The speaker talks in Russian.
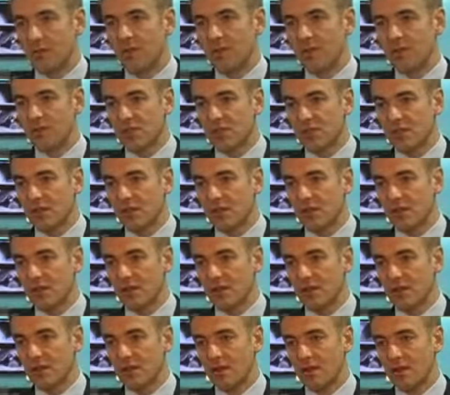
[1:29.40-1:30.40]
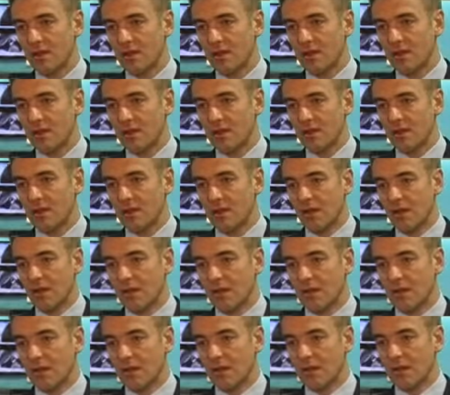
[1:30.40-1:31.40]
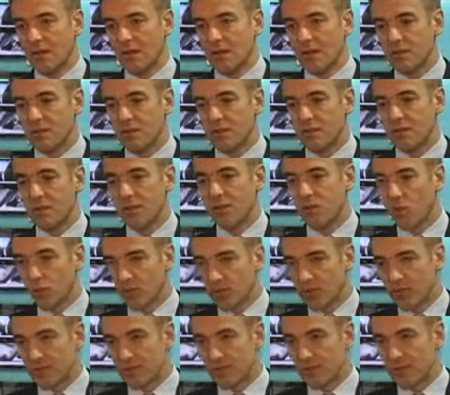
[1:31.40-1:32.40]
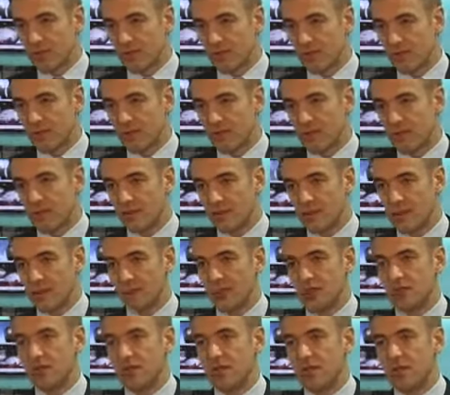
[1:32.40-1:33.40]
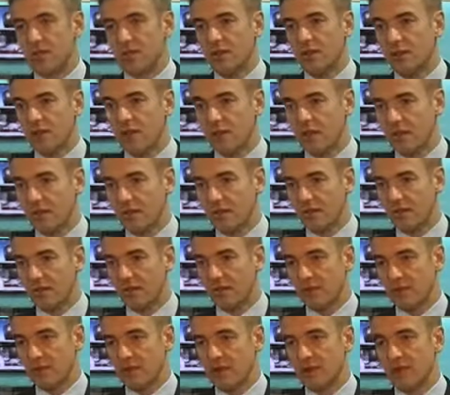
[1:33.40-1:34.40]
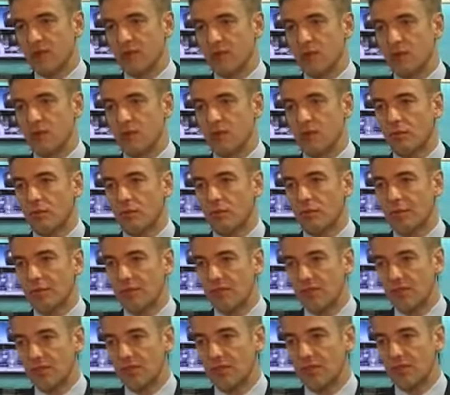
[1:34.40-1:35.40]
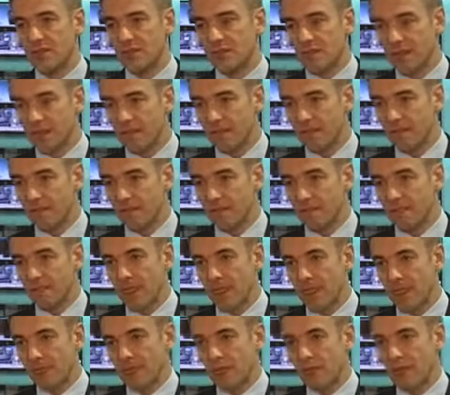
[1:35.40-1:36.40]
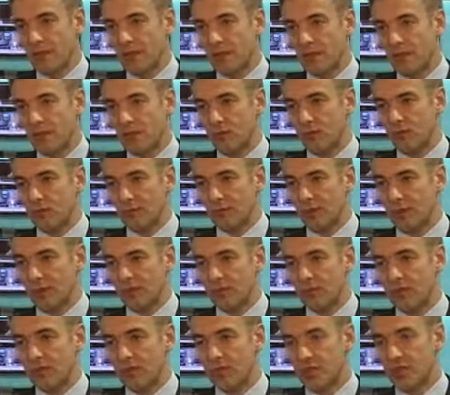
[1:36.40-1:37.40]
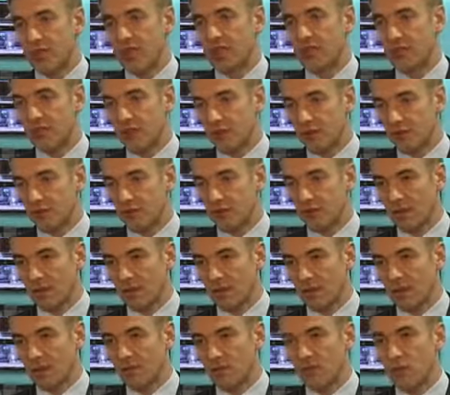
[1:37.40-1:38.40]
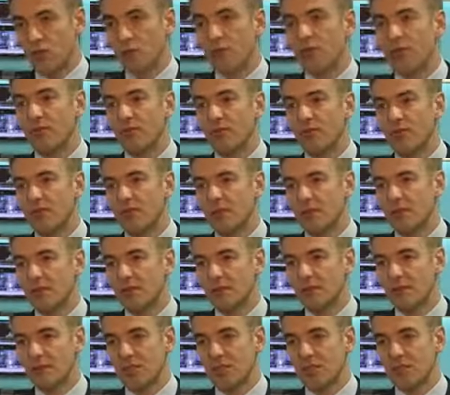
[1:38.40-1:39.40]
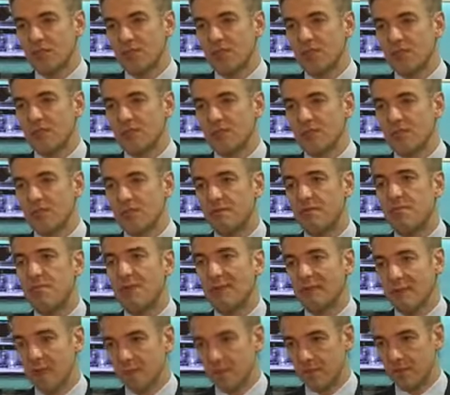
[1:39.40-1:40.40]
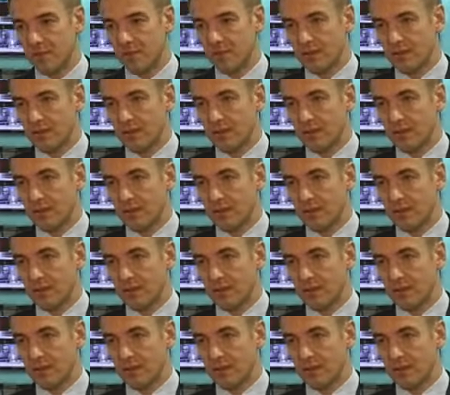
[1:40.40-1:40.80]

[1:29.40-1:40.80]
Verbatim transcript: превышал э, э, способности наших ритейлеров, наших торгово-проводящих сетей у себя размещать эти товары. Причем превышал, если не ошибаюсь, в пять раз.